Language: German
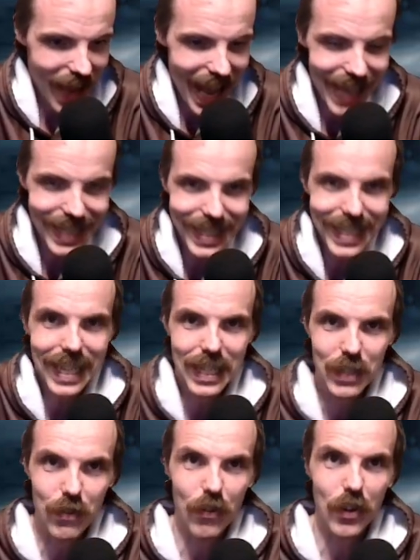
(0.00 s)
es sind
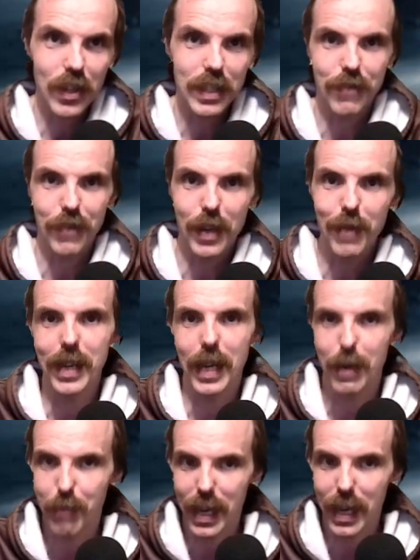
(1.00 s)
so wirklich Filme
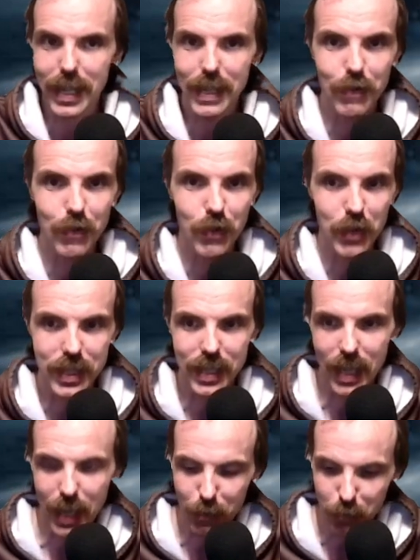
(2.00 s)
dabei, wo ich
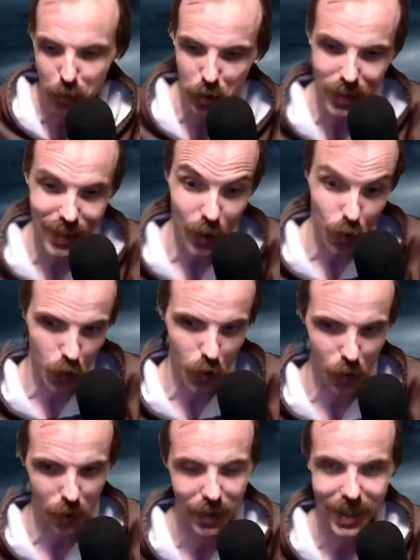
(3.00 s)
sagen muss,
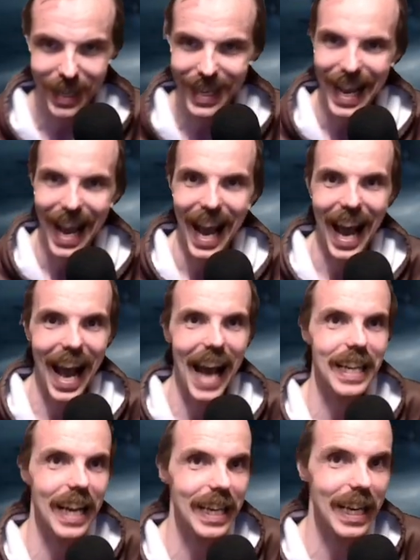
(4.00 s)

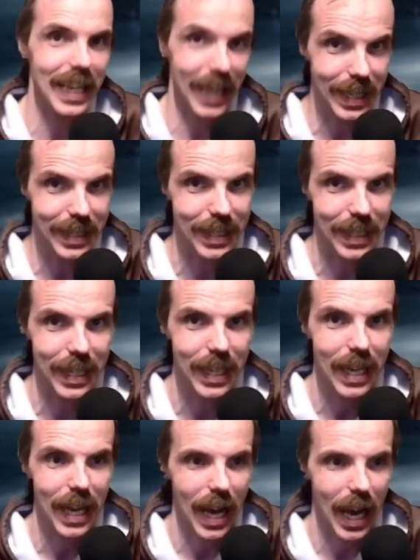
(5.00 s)
hart an der Grenze,
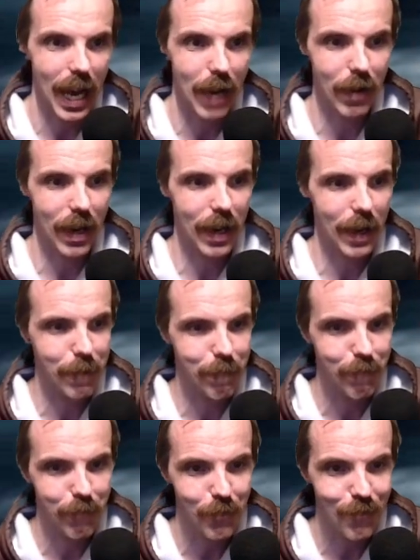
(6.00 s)
aber
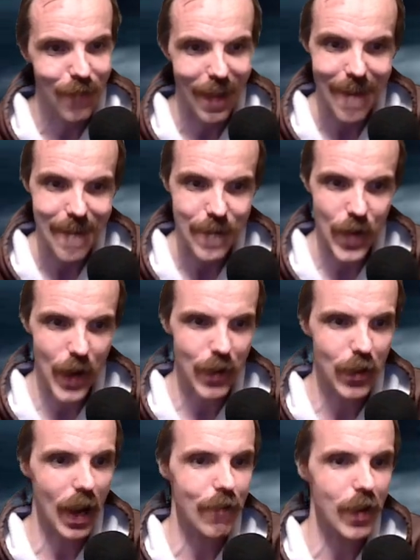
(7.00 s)
fange
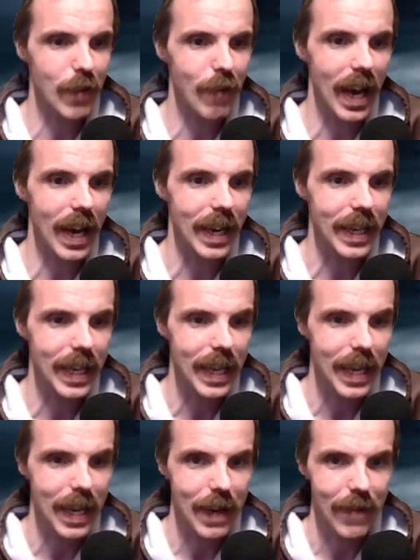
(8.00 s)
doch einfach mal an,
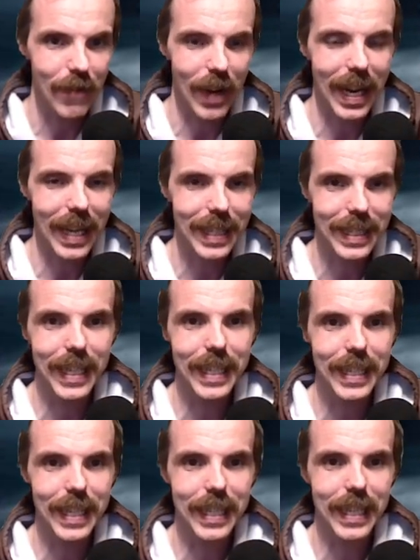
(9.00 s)
weil es geht
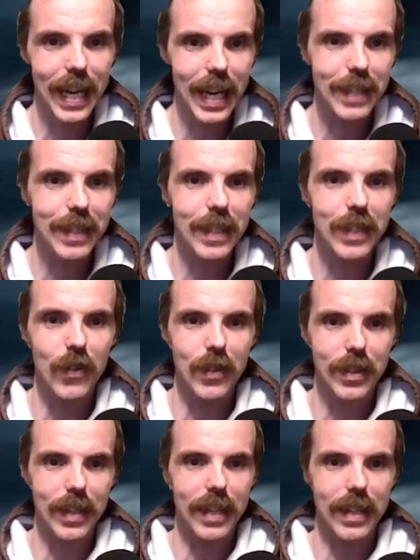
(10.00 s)
hier
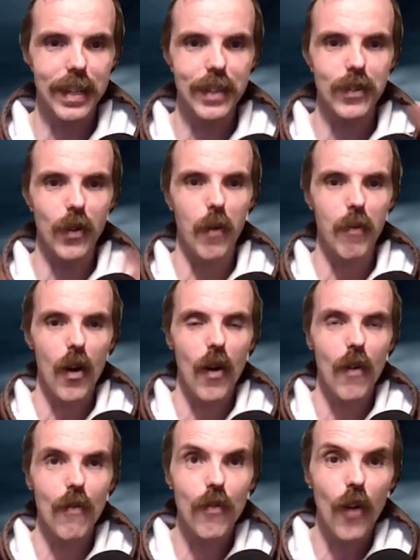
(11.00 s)
tatsächlich um
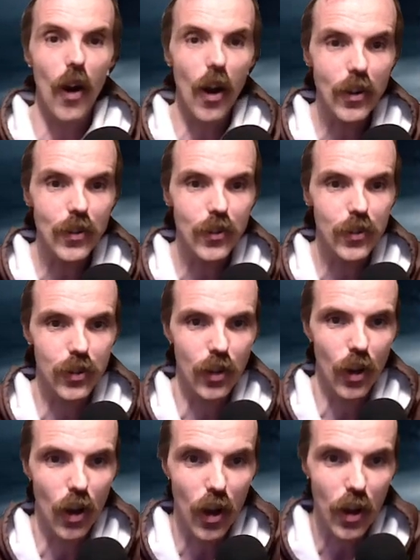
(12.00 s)
Wrong
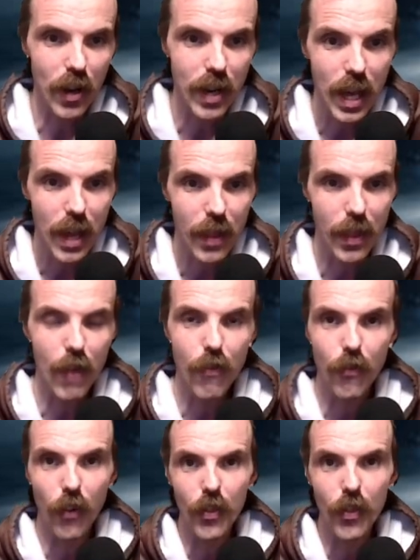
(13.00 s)
Turn The
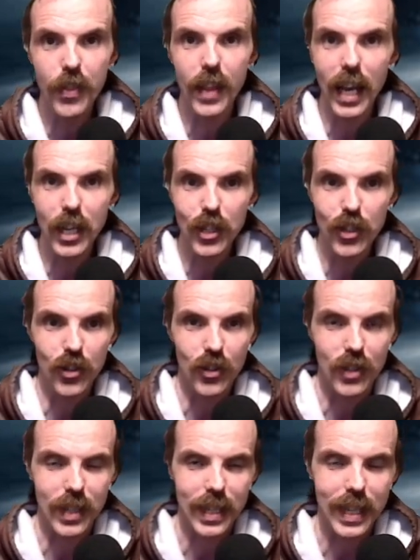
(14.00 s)

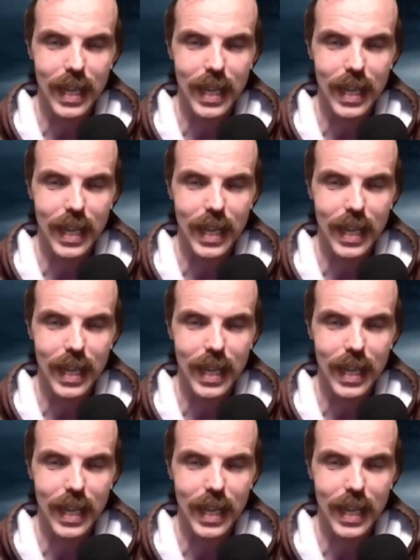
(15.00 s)
Foundation.